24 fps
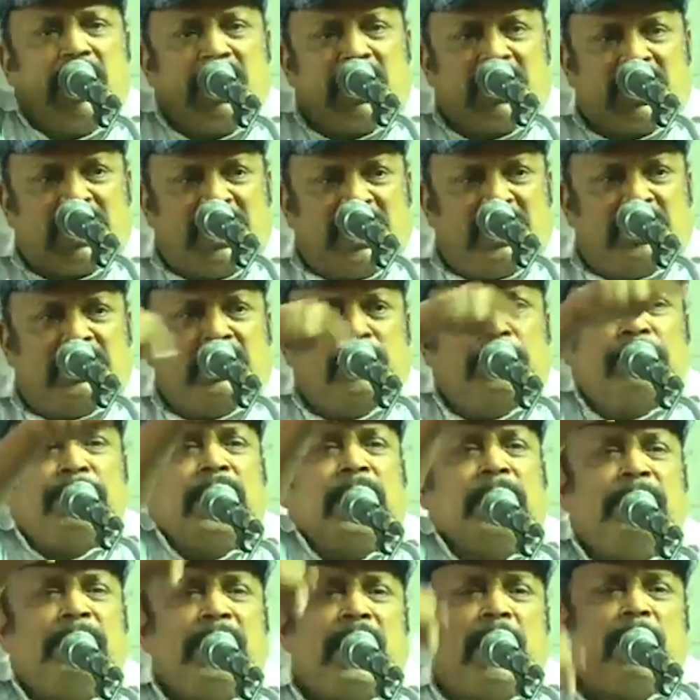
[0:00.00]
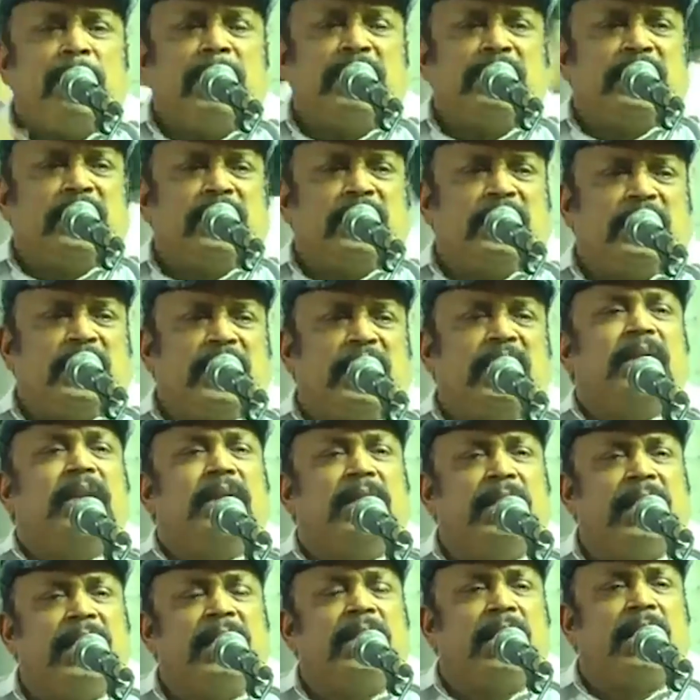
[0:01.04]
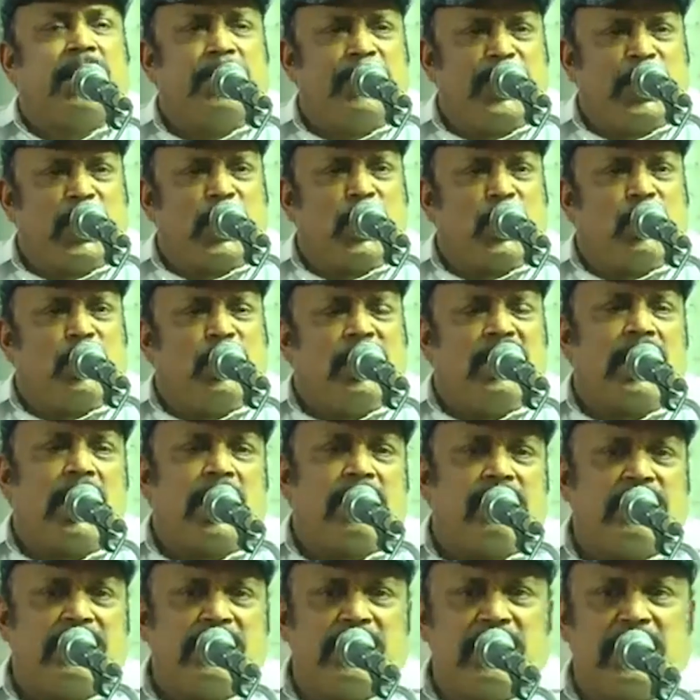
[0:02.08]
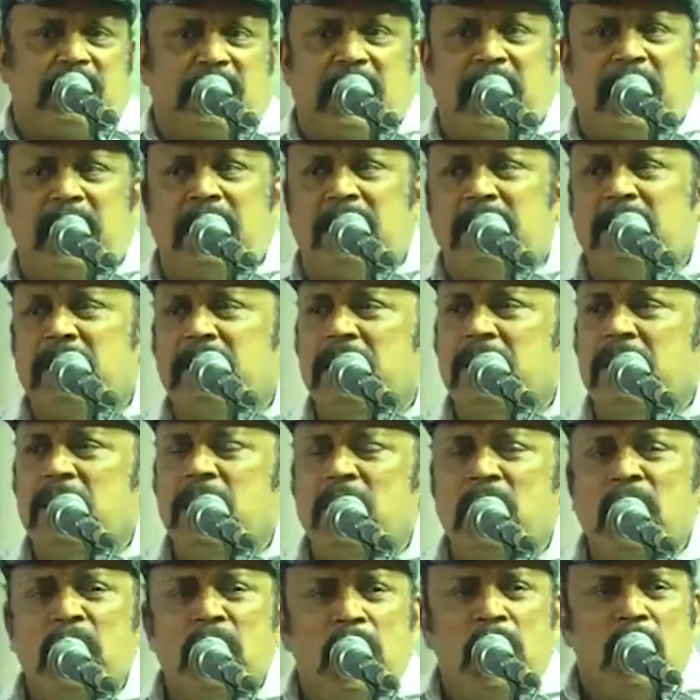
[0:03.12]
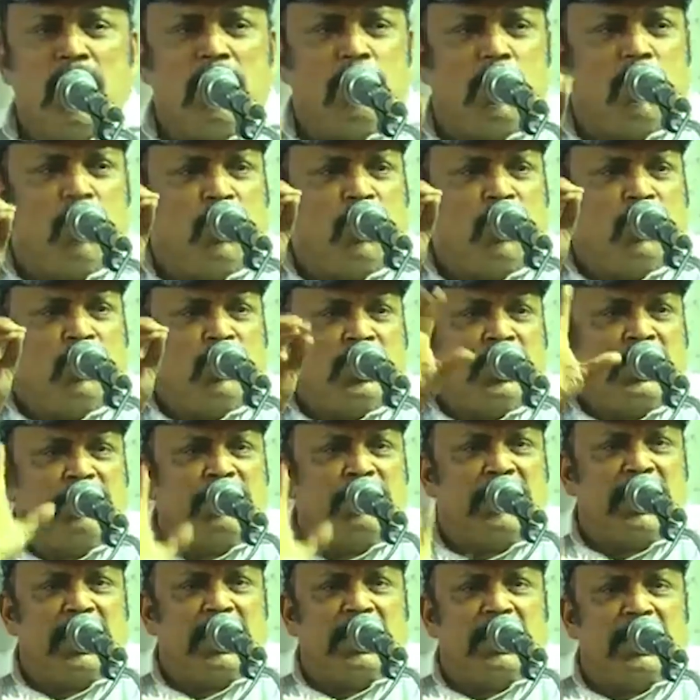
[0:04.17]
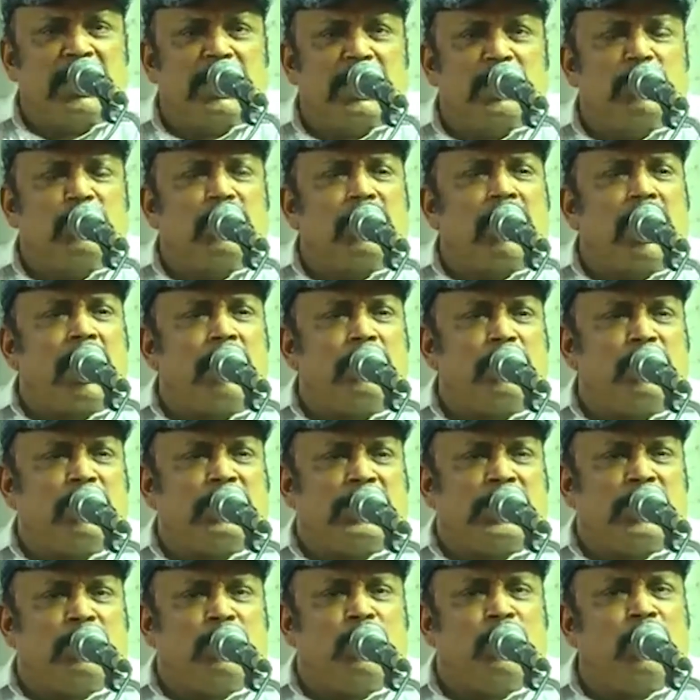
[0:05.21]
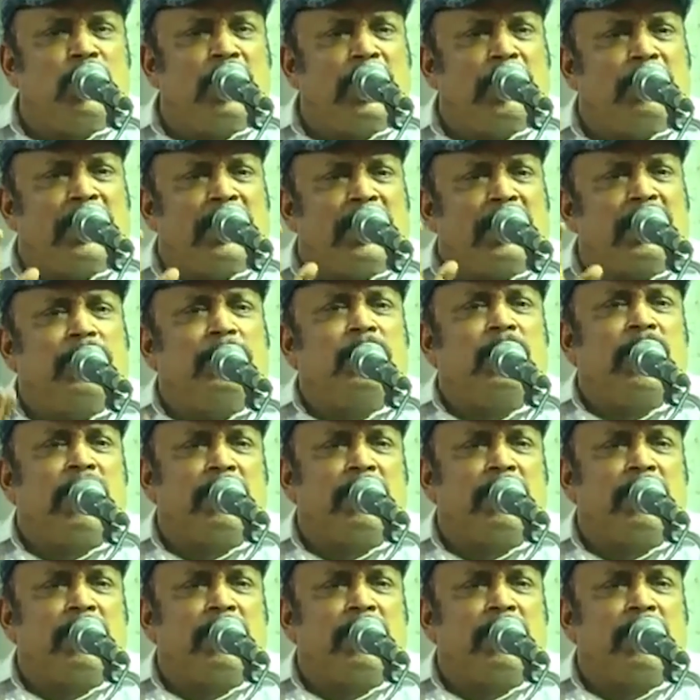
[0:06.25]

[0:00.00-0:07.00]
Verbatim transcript: அனைத்து பேரும் இங்கே அமர்ந்திருக்கிறீர்கள் என்ற நம்பிக்கையோடு இங்கே நான் வந்திருக்கிறேன் மூன்று நிமிடங்களுக்கு முன்னால் பூத்த முல்லை மலர்கள் போல